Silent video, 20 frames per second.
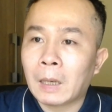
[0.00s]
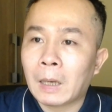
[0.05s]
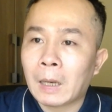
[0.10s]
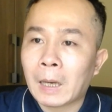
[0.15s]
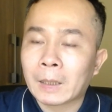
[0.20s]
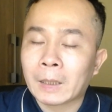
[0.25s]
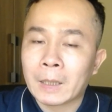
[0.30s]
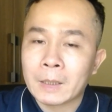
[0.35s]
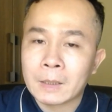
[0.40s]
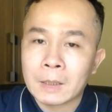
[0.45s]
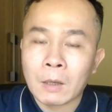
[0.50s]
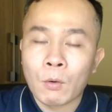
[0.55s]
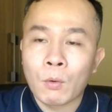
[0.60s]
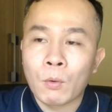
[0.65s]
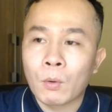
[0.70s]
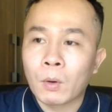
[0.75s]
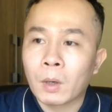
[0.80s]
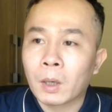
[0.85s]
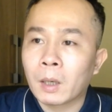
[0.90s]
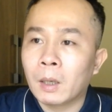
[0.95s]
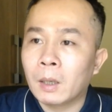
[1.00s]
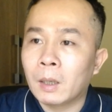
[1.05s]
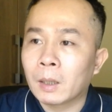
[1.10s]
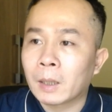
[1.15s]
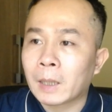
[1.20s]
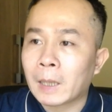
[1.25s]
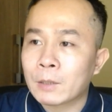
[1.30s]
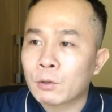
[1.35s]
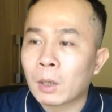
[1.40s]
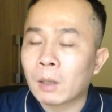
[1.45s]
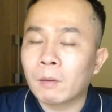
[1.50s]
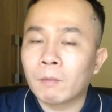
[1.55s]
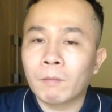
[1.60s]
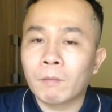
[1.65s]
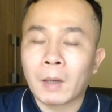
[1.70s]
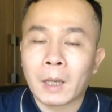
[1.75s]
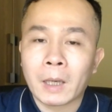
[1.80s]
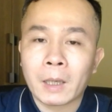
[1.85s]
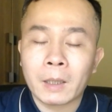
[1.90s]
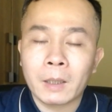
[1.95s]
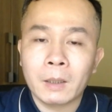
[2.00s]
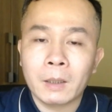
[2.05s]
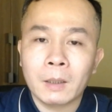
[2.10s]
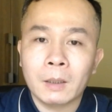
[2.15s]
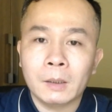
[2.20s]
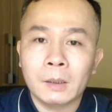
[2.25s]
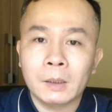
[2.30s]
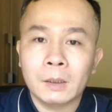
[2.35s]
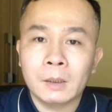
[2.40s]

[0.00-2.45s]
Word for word: hạt cải dầu, cải xoăn và các cái